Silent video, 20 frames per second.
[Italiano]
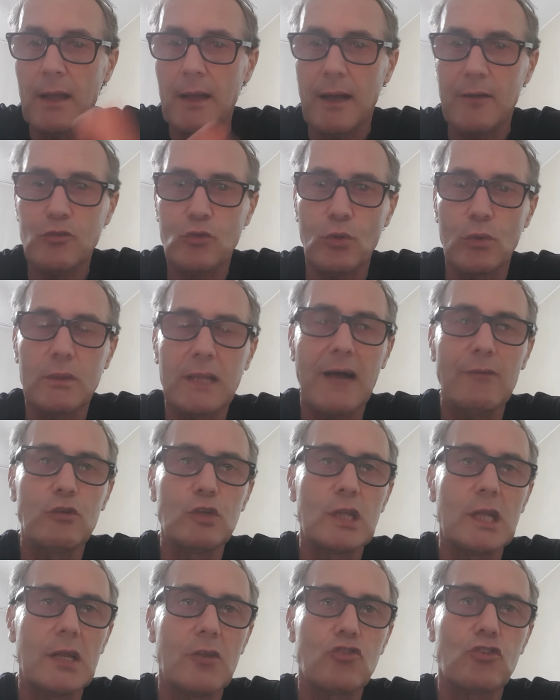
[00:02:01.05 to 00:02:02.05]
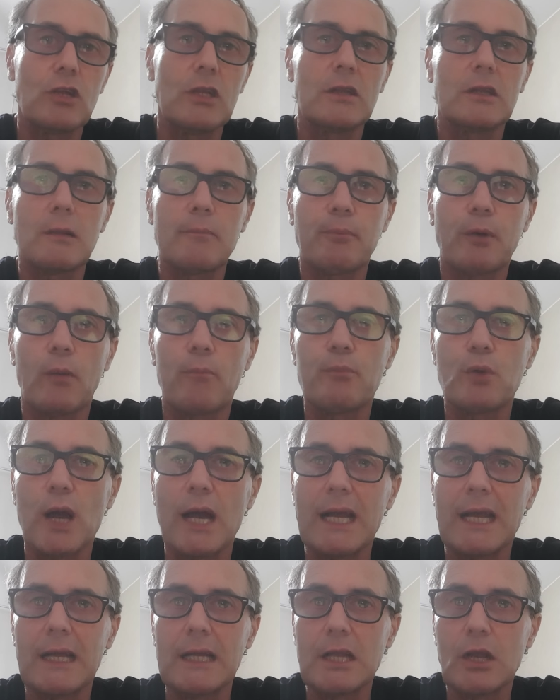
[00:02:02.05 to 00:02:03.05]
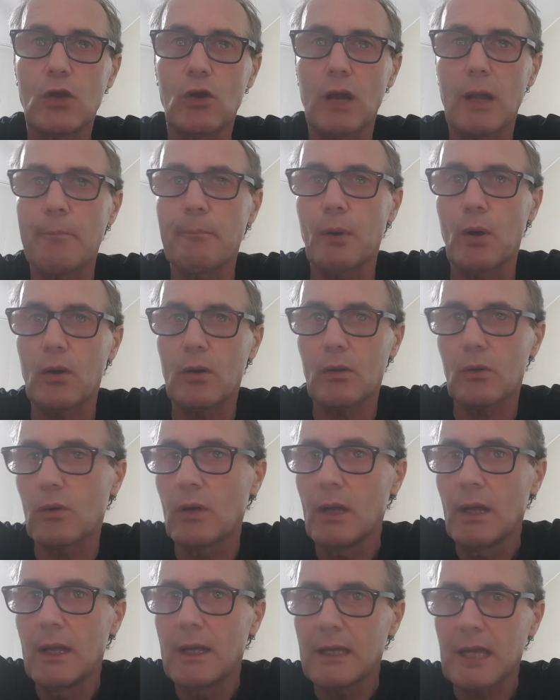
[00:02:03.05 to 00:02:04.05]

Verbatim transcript: Ascoltavo di recente proprio anche Nicola Porro